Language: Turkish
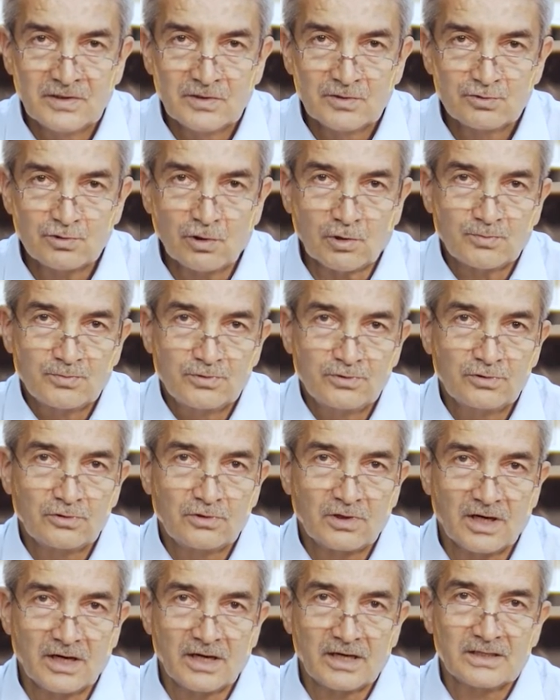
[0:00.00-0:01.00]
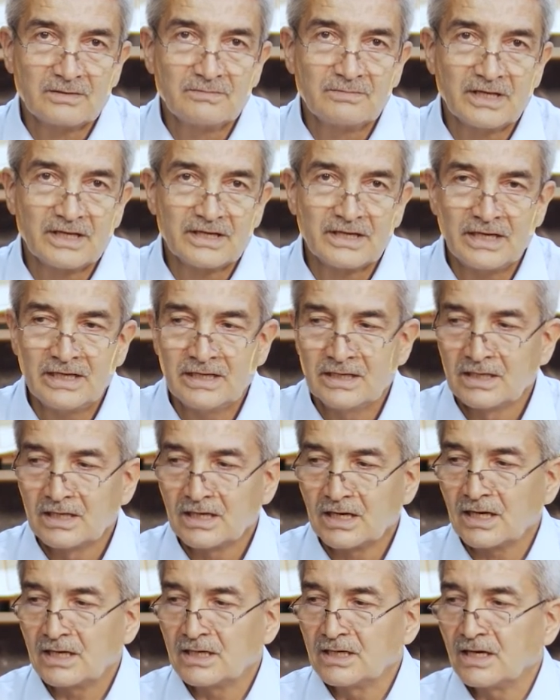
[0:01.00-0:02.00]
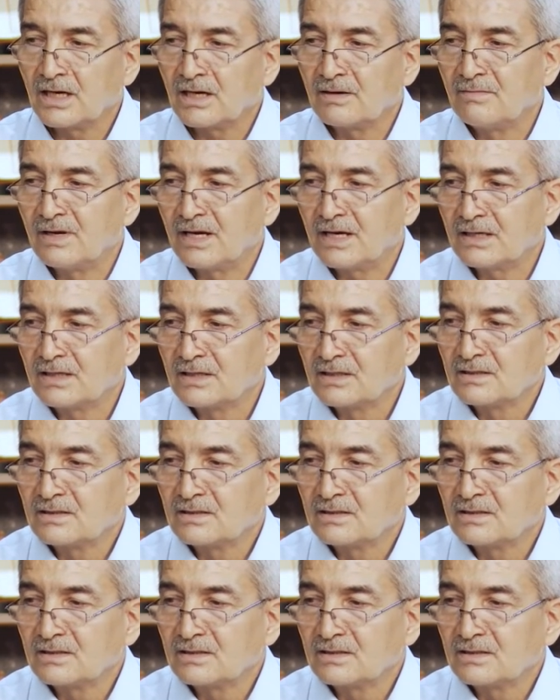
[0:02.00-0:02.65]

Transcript: Çok büyük alimlere allame